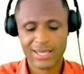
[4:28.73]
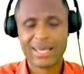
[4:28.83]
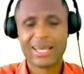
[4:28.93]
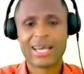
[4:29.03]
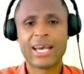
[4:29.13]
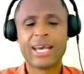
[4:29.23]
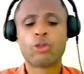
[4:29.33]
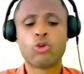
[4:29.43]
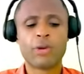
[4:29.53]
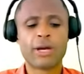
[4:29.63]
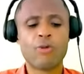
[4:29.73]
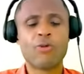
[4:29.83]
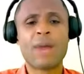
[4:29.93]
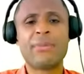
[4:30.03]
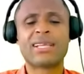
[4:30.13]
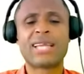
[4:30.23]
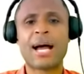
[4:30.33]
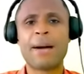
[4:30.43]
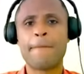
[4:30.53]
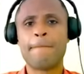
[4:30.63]
que tuvieron una
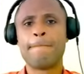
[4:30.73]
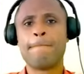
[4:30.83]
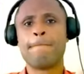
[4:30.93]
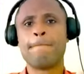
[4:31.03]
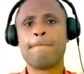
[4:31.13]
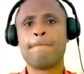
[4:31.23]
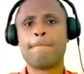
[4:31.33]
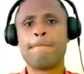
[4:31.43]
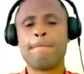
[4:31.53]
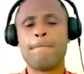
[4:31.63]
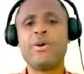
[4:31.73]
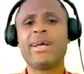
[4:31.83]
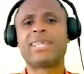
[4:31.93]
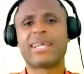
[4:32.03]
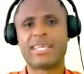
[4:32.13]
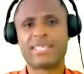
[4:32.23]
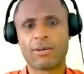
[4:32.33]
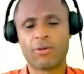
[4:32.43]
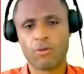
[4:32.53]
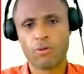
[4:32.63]
amistad muy estrecha
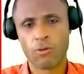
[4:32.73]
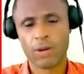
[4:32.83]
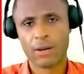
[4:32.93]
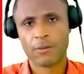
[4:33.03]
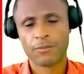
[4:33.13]
con Cuba.